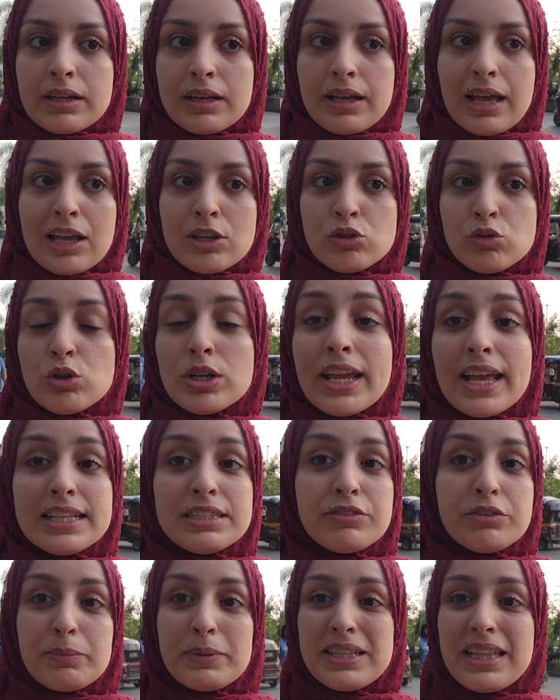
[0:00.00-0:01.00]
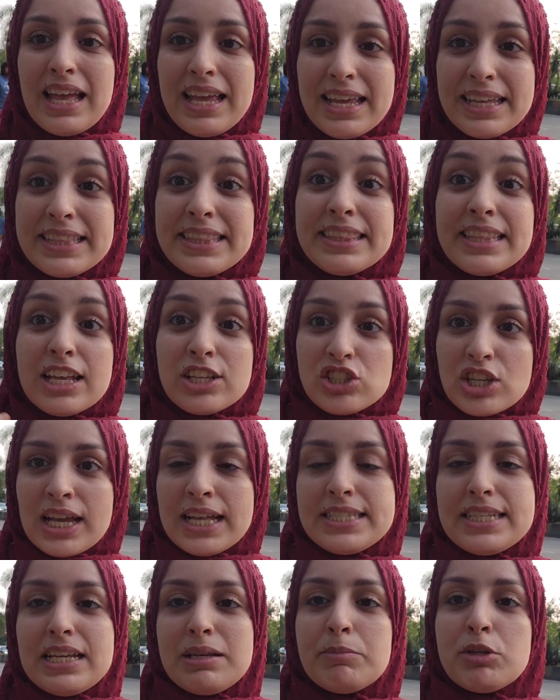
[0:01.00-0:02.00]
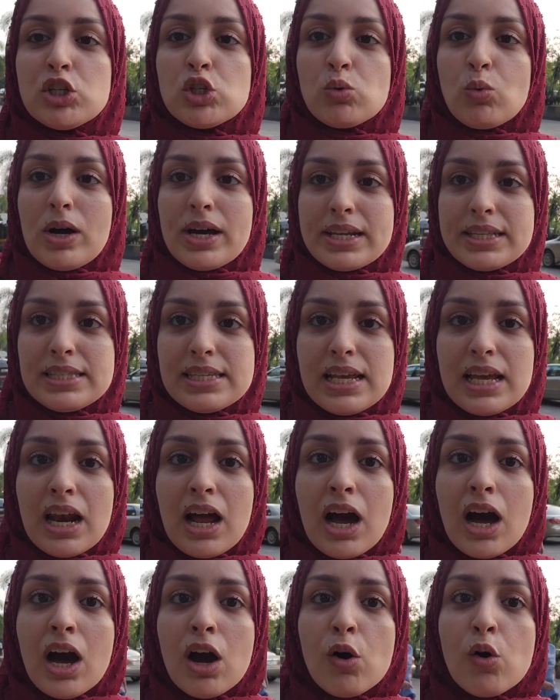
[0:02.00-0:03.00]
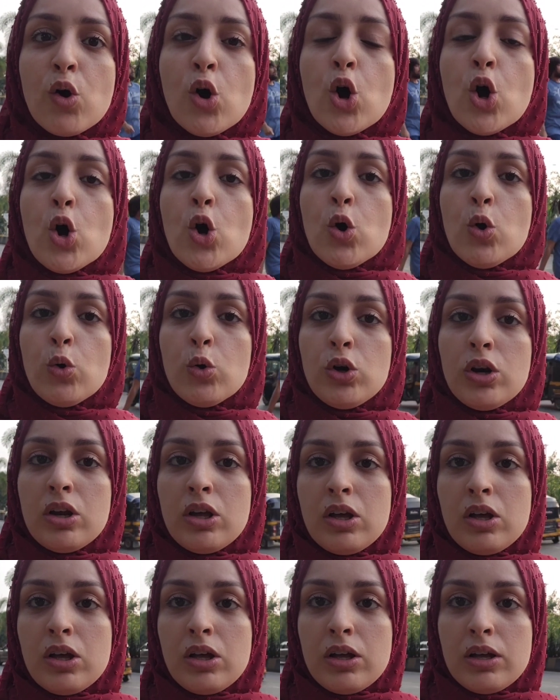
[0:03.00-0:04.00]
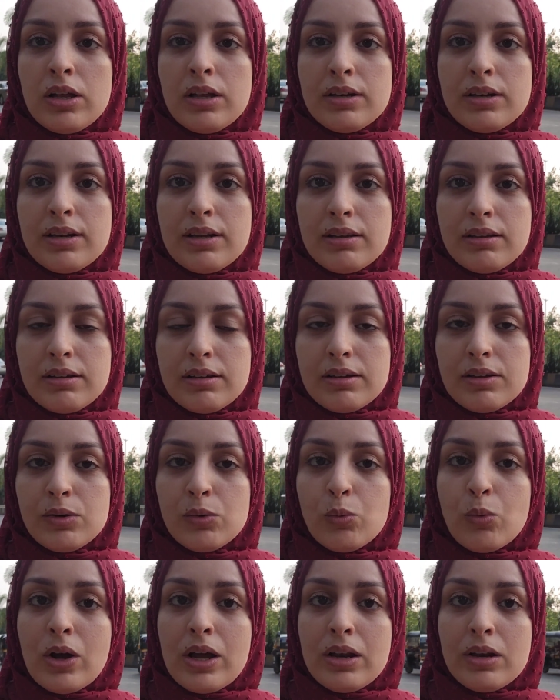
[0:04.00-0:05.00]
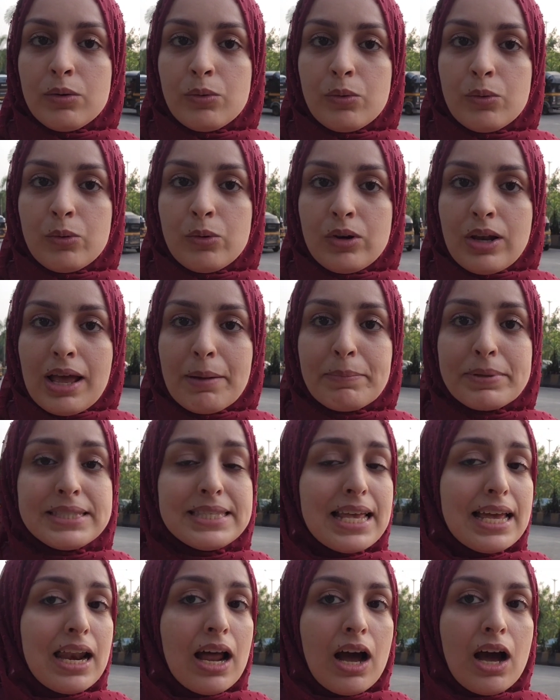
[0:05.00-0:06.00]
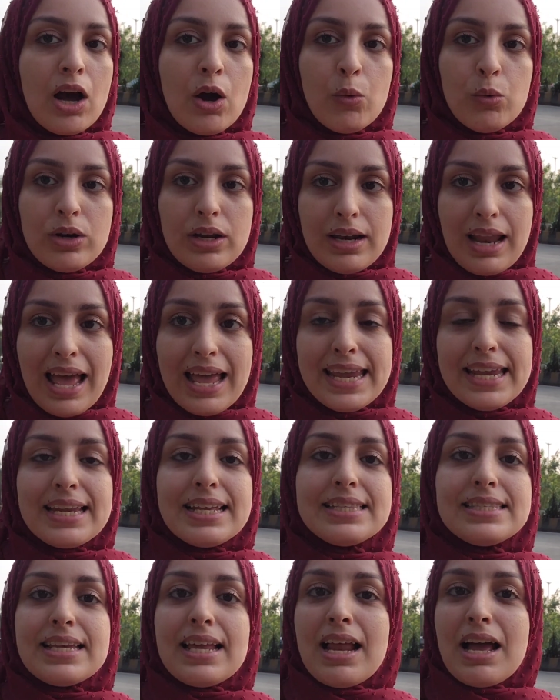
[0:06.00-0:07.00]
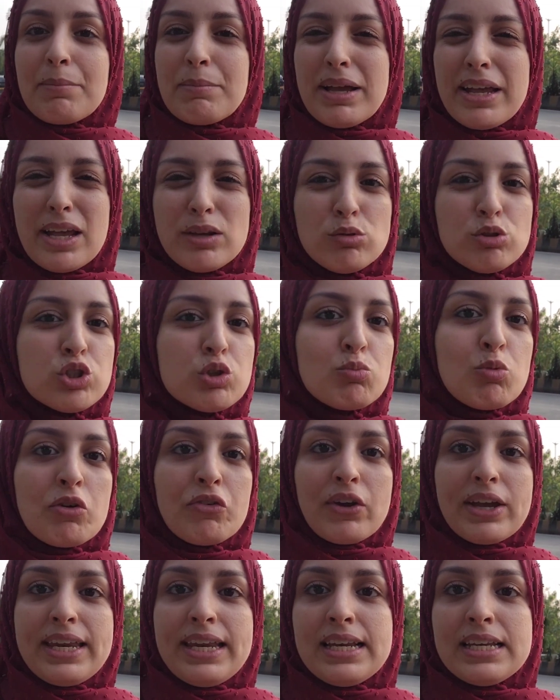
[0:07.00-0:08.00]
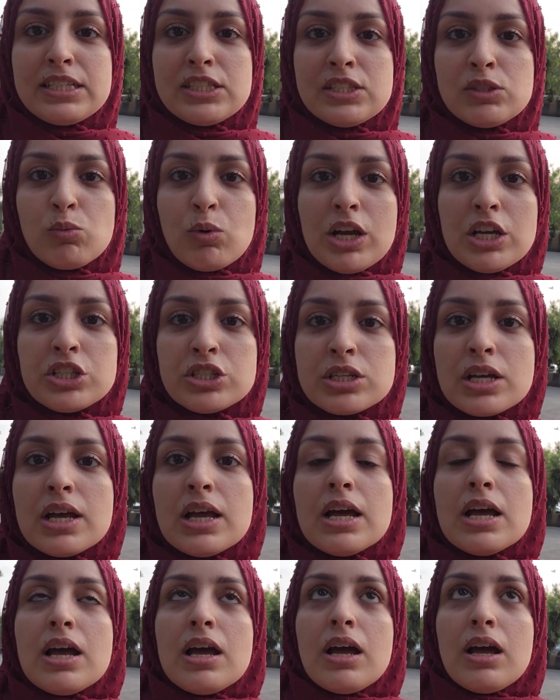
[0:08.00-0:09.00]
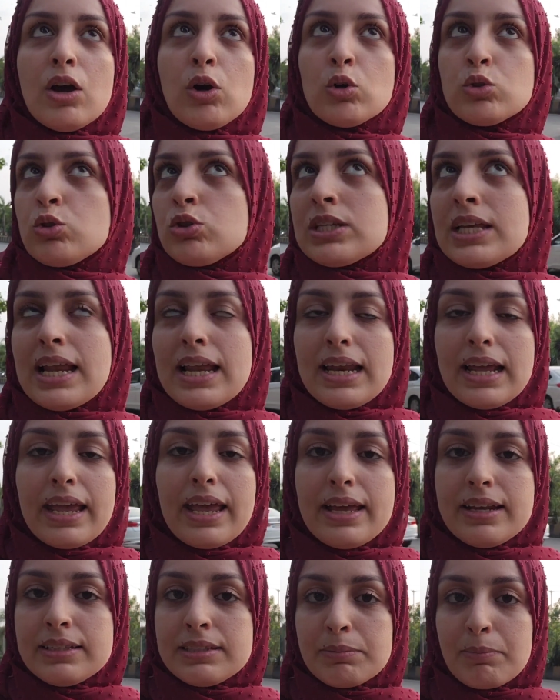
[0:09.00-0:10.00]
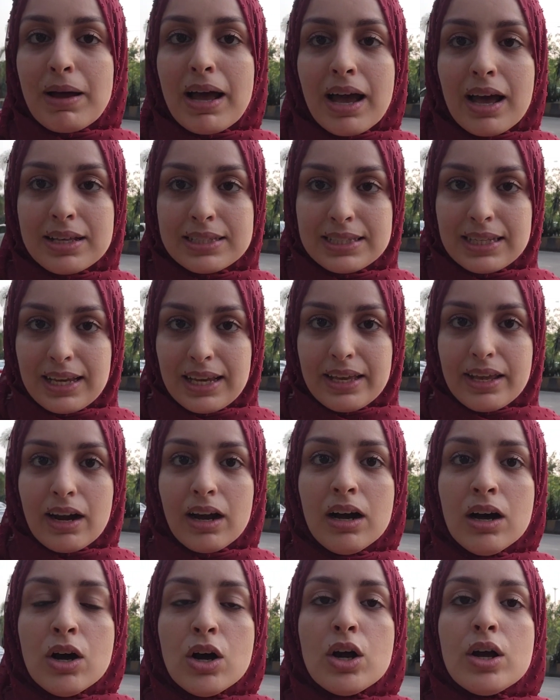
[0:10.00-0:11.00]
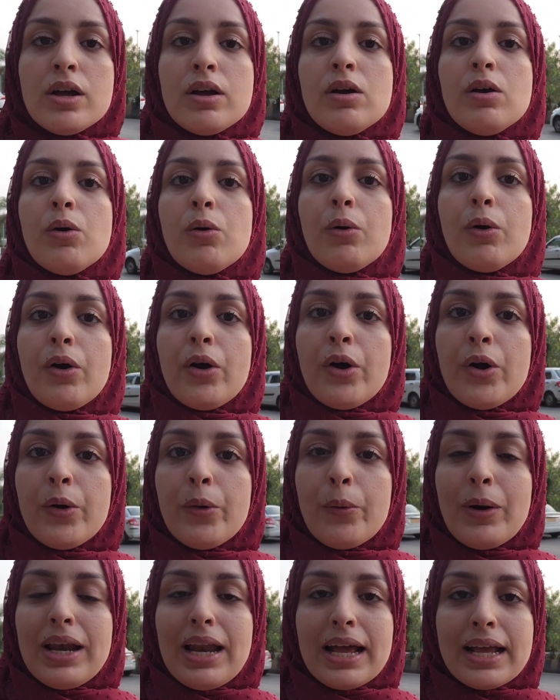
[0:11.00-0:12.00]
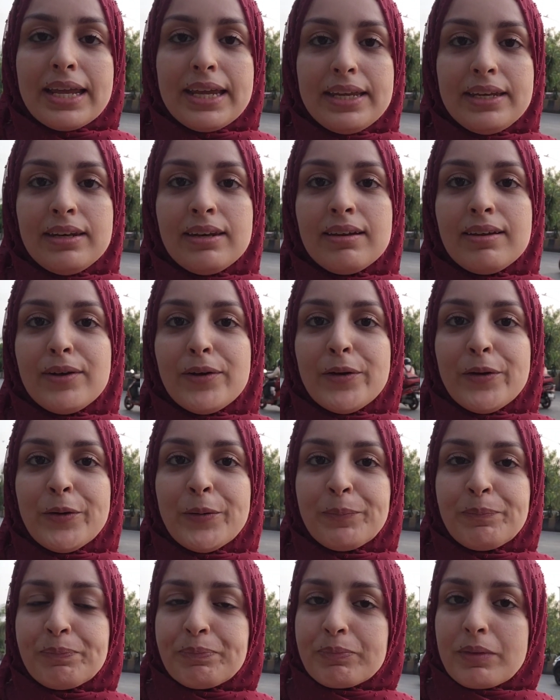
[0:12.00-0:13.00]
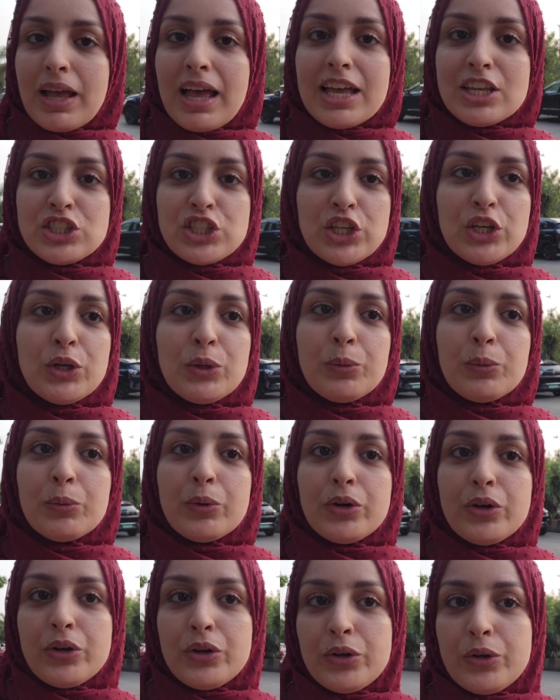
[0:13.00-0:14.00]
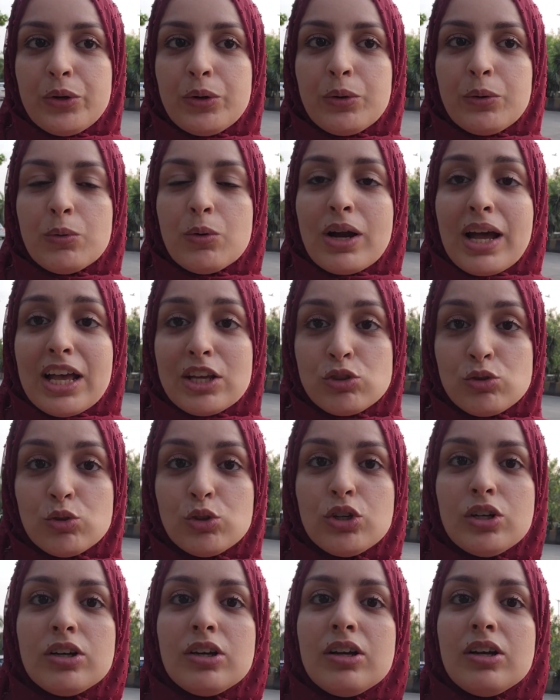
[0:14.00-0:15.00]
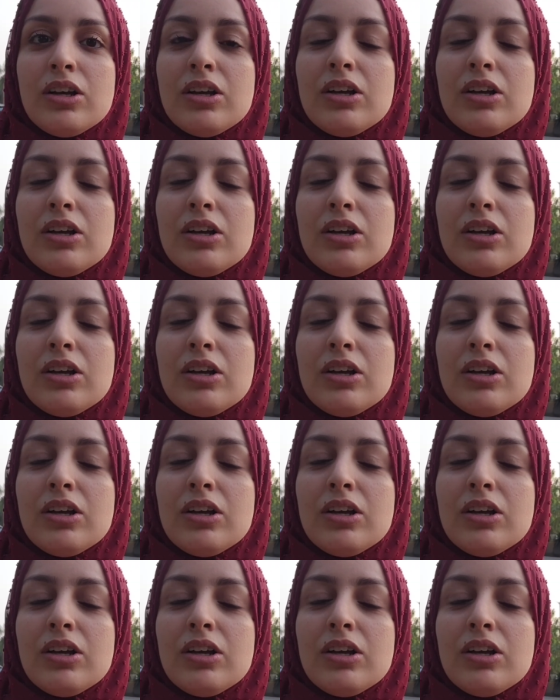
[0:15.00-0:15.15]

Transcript: كاجول كانت بداية النجاح ديال المشوار ديالها والاب ديالها ولا العائله ديالها ما كانوش موافقين على الزواج آه، خصوصا انا كانت باقة صغيره ولكن راجي وكاجول